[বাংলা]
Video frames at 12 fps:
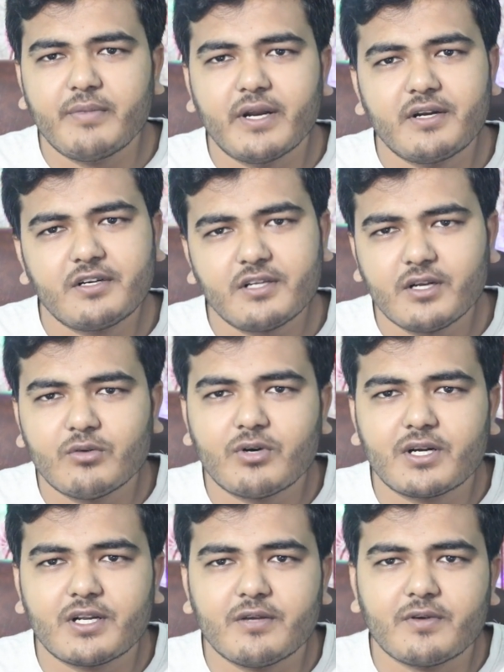ব্র্যান্ডেড এগুলো
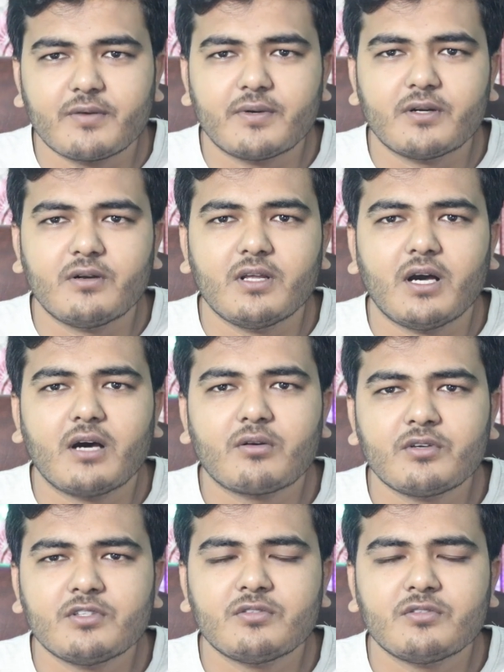ওয়ান টাইম একবার হলে আরও